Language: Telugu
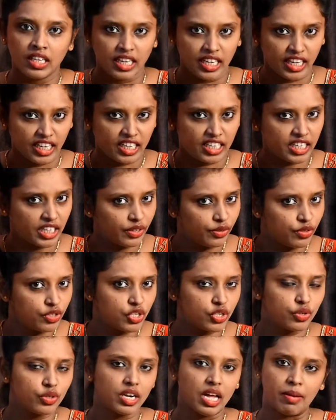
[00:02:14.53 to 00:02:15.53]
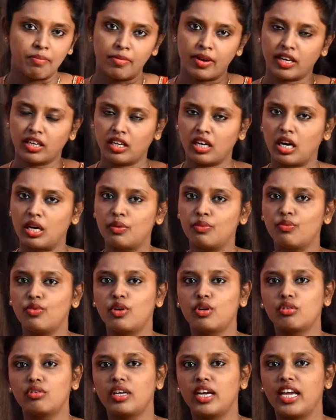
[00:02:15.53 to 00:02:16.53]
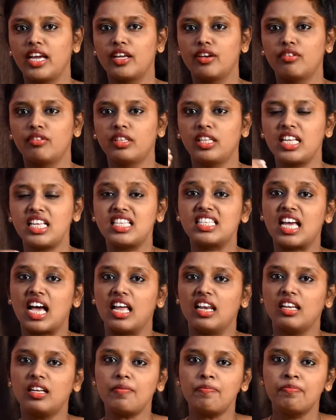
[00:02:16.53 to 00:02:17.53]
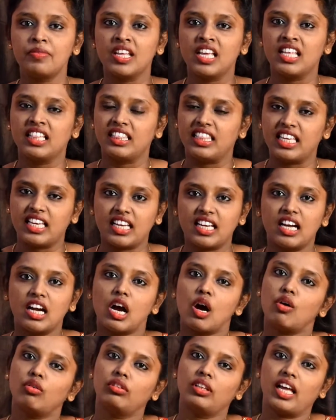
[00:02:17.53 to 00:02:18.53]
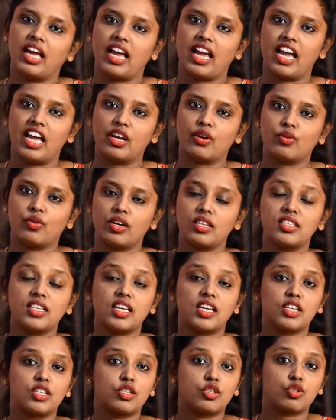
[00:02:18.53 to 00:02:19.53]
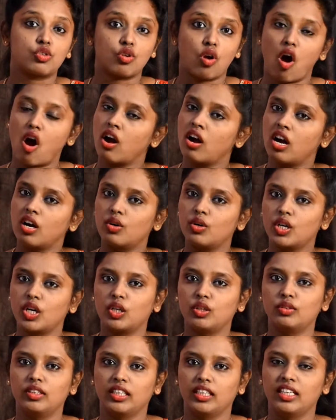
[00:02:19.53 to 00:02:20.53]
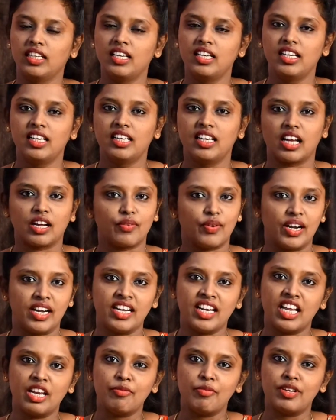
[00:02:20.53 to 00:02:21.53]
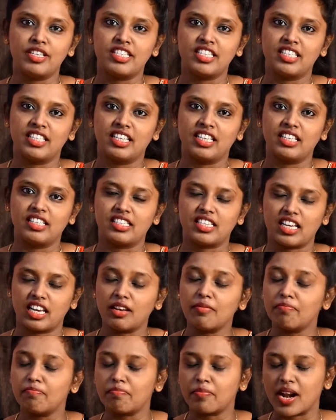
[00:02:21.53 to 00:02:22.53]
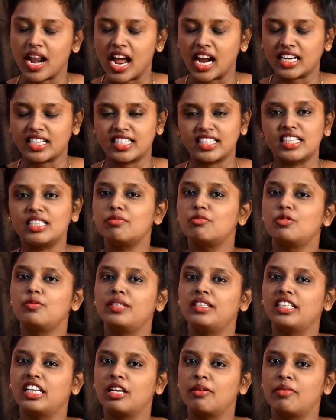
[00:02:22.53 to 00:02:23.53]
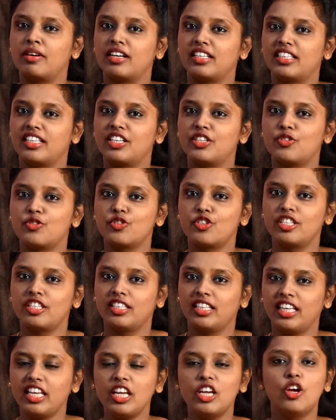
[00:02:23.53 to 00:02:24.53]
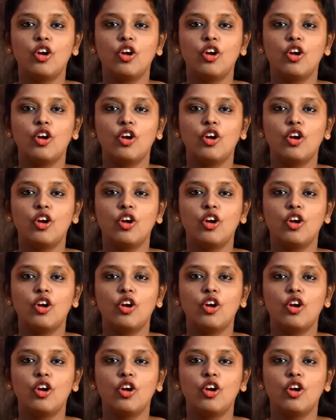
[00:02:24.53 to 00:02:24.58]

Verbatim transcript: ఇక్కడ నుంచి కూడా అమ్మాయికి నడుము వరకు హెయిర్ ఉంది చాలా థిక్గా ఉంది ఆ హెయిర్ కూడా చాలా స్ట్రాంగ్గా కూడా ఉంది నాకు వెంటనే అనిపించింది చాలా ప్రాక్టికల్ మూమెంట్ అనమాట అది నేను చూసింది